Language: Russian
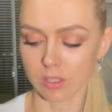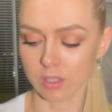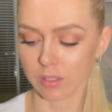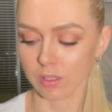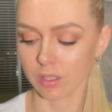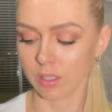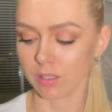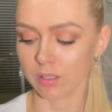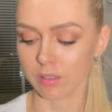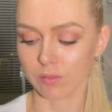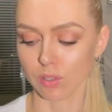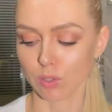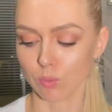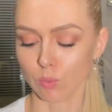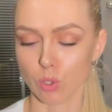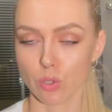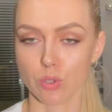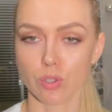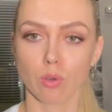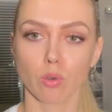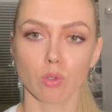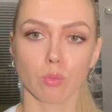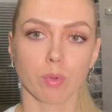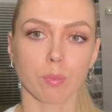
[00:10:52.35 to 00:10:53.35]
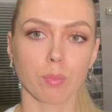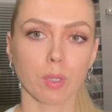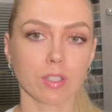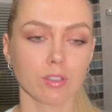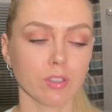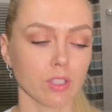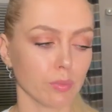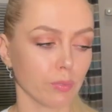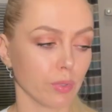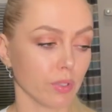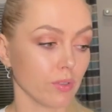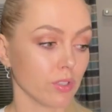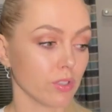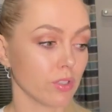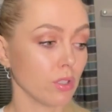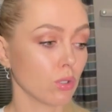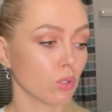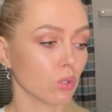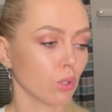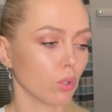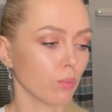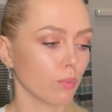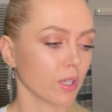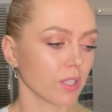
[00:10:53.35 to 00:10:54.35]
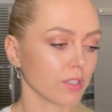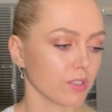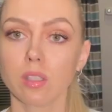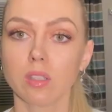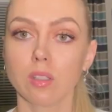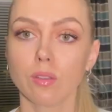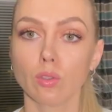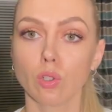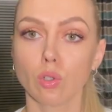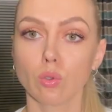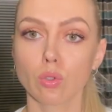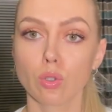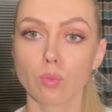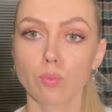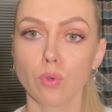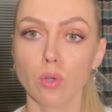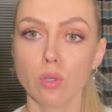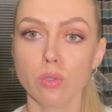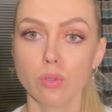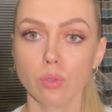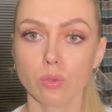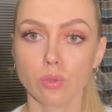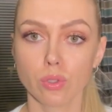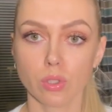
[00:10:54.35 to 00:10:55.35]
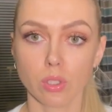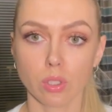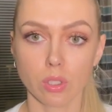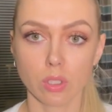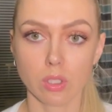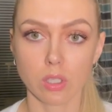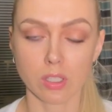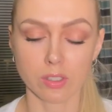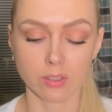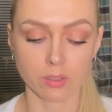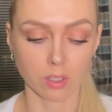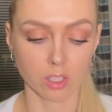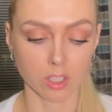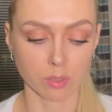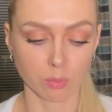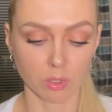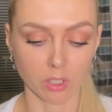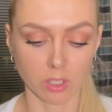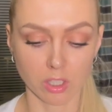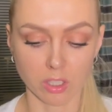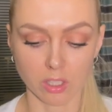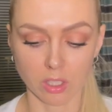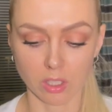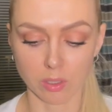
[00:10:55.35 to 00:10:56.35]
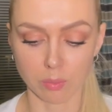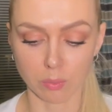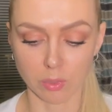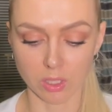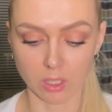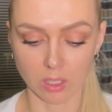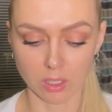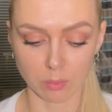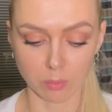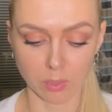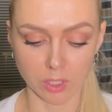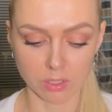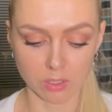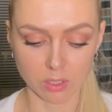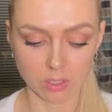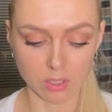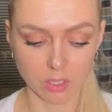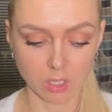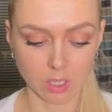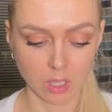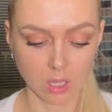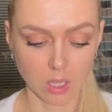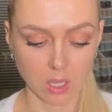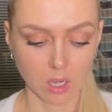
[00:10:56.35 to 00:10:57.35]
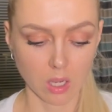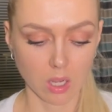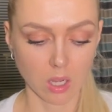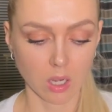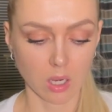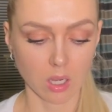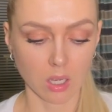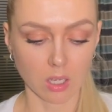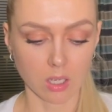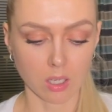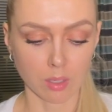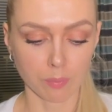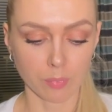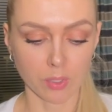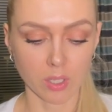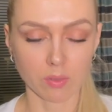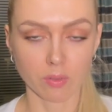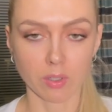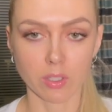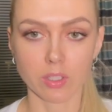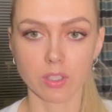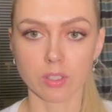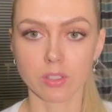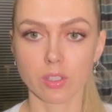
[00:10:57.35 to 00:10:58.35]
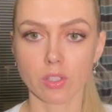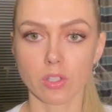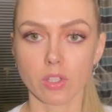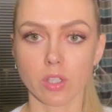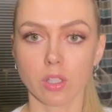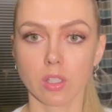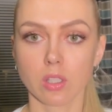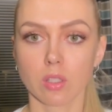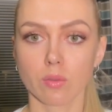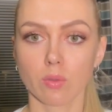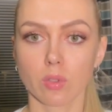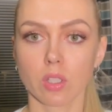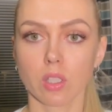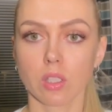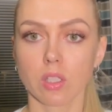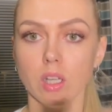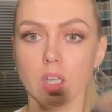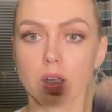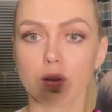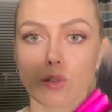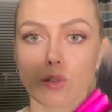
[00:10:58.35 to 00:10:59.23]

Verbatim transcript: есть возможность кого-то попросить привести, то просите. Но уже пользуюсь и хотелось бы их именно отметить. А первая кисточка это вот такая вот